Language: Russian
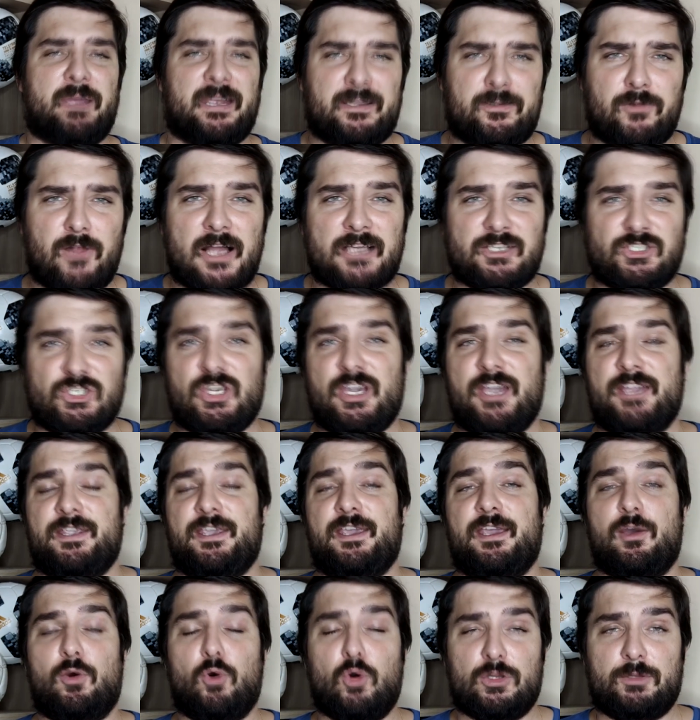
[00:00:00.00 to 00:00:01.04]

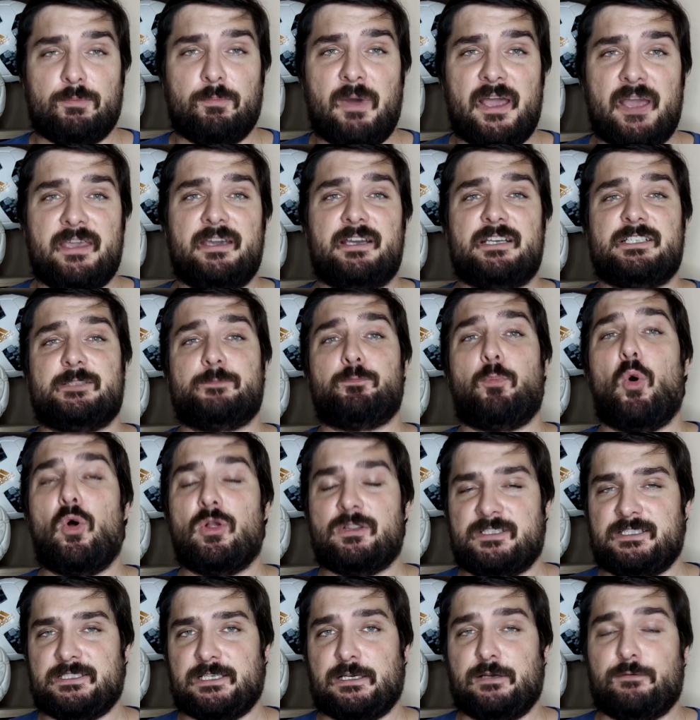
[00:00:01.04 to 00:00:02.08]
предложении от моих
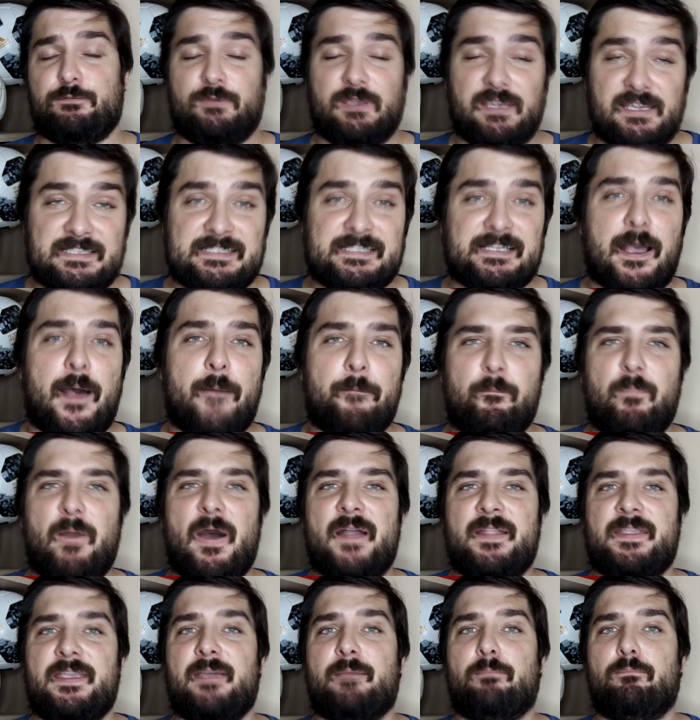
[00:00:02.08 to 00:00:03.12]
спонсоров из
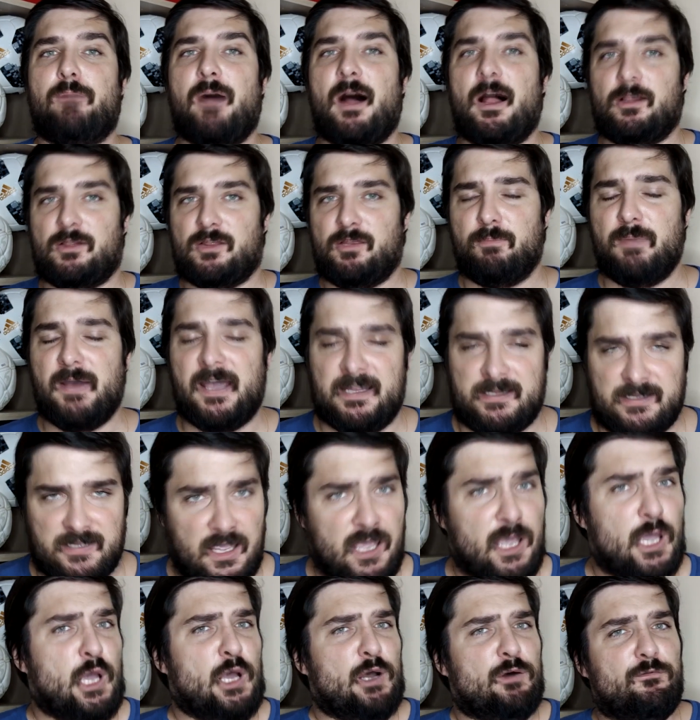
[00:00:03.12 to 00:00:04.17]
компании BaltBet.
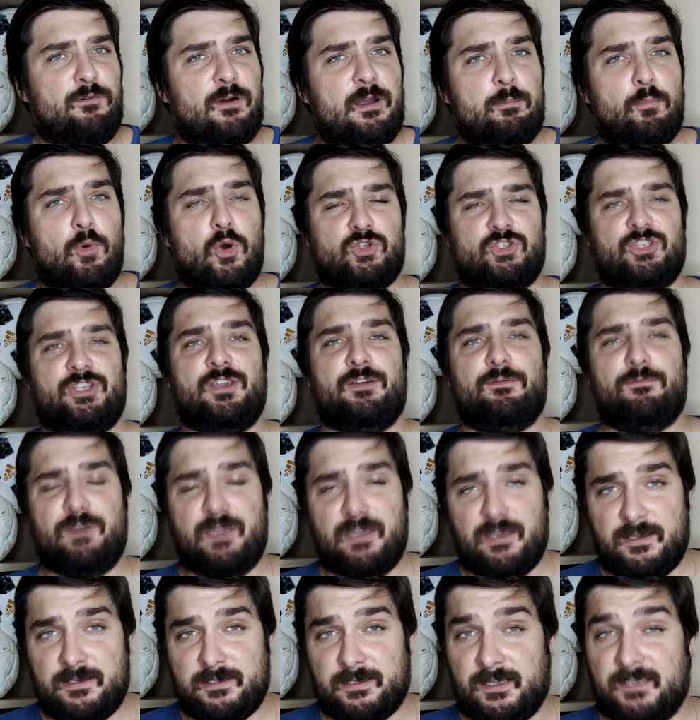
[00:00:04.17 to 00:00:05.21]
Вы можете
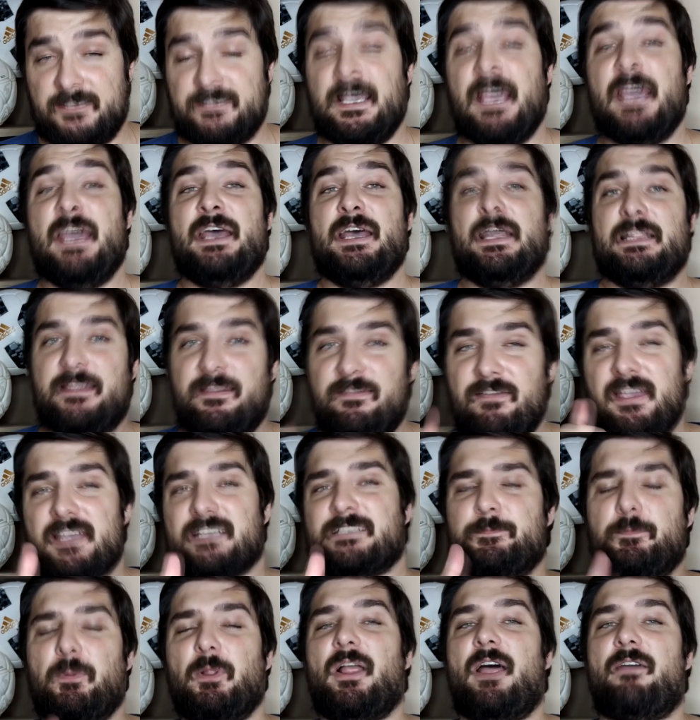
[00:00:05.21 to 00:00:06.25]
выиграть две
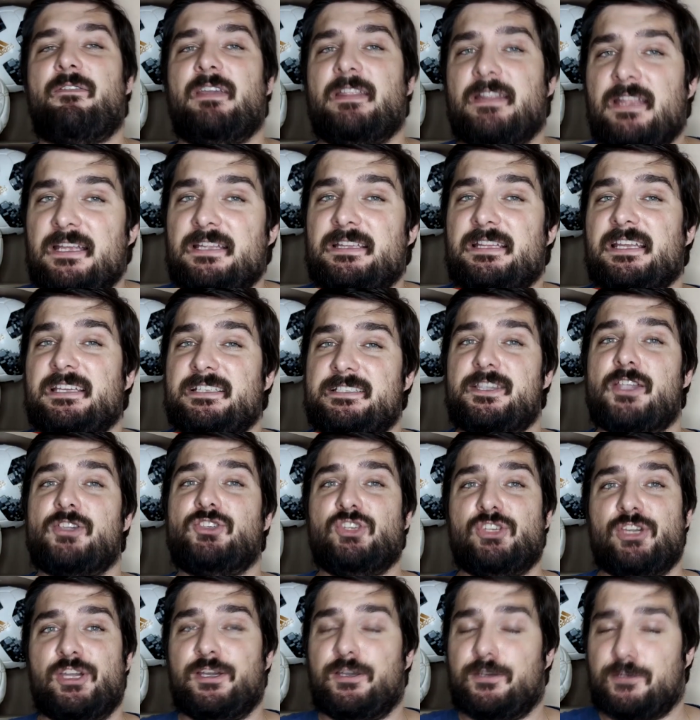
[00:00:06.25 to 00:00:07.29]
с половиной
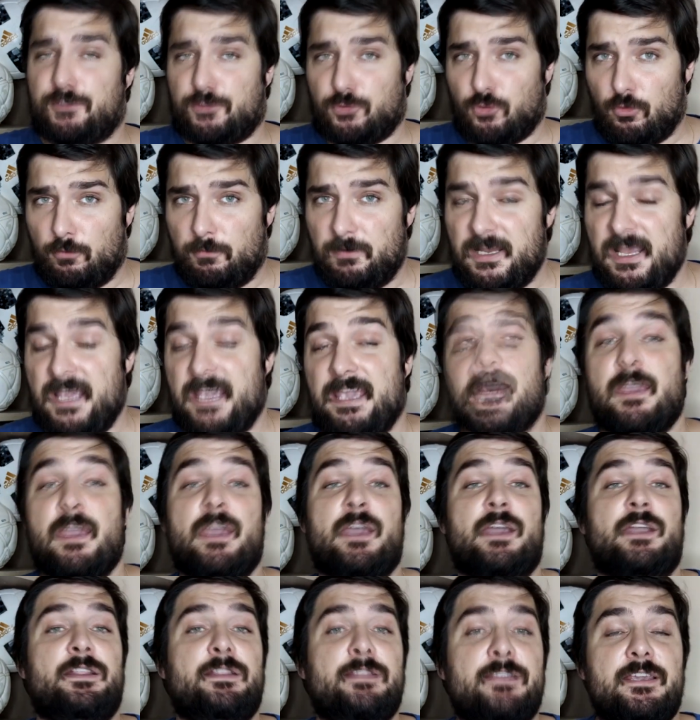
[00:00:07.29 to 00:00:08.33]
тысячи рублей,
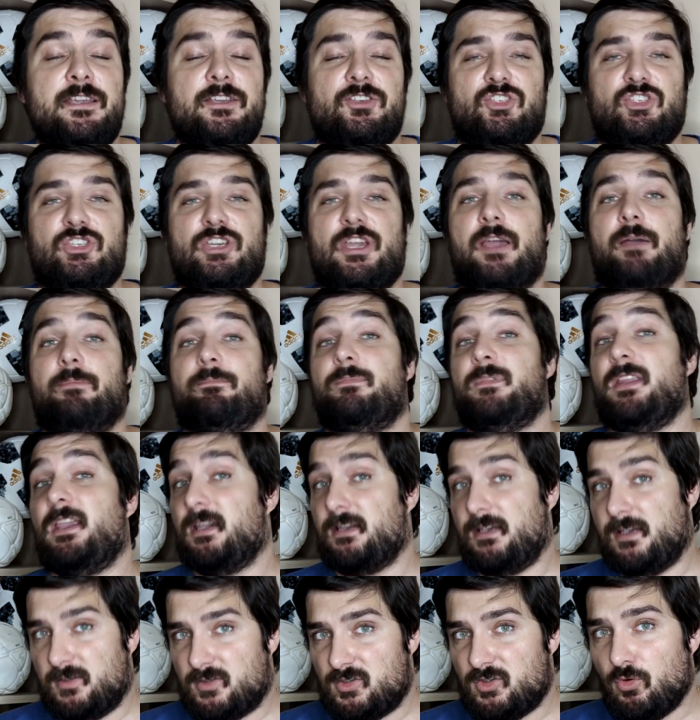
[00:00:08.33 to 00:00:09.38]
ничем
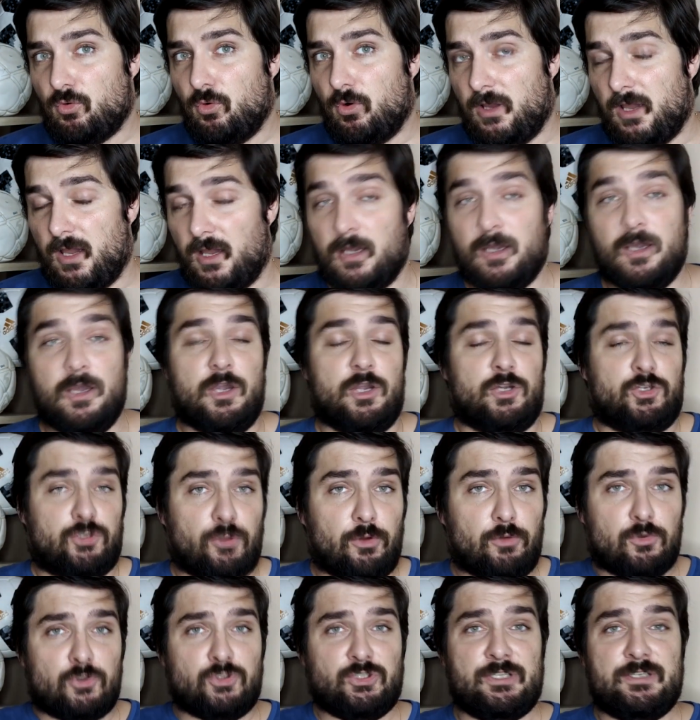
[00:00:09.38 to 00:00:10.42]
не рискуя.
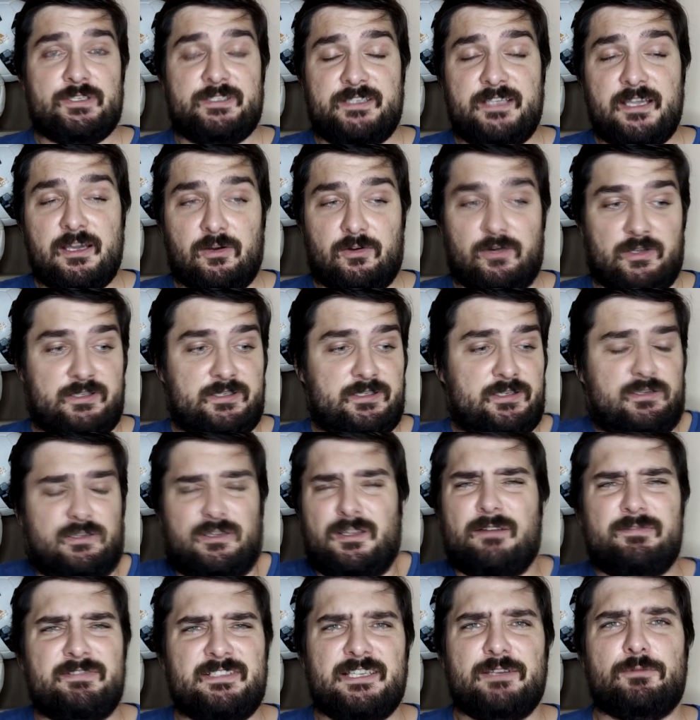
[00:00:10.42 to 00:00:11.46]
Что нужно сделать?
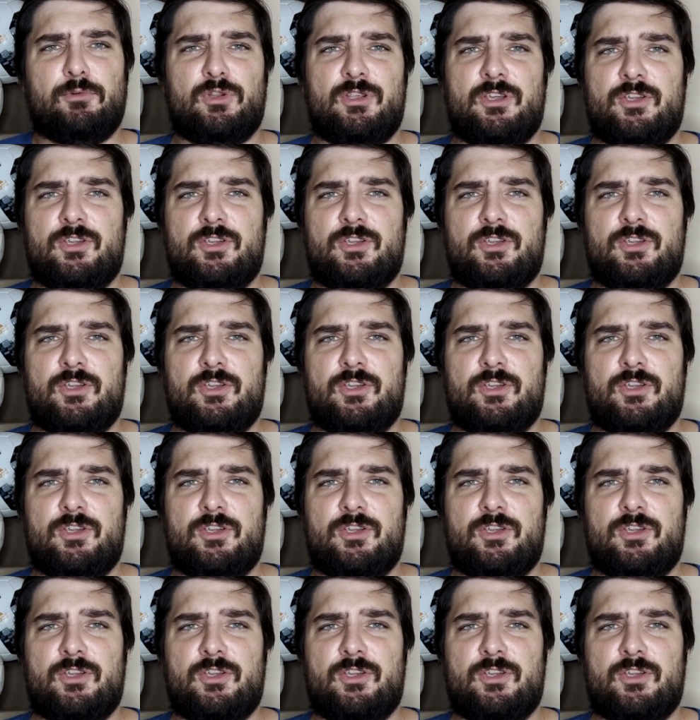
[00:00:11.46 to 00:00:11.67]
Да всего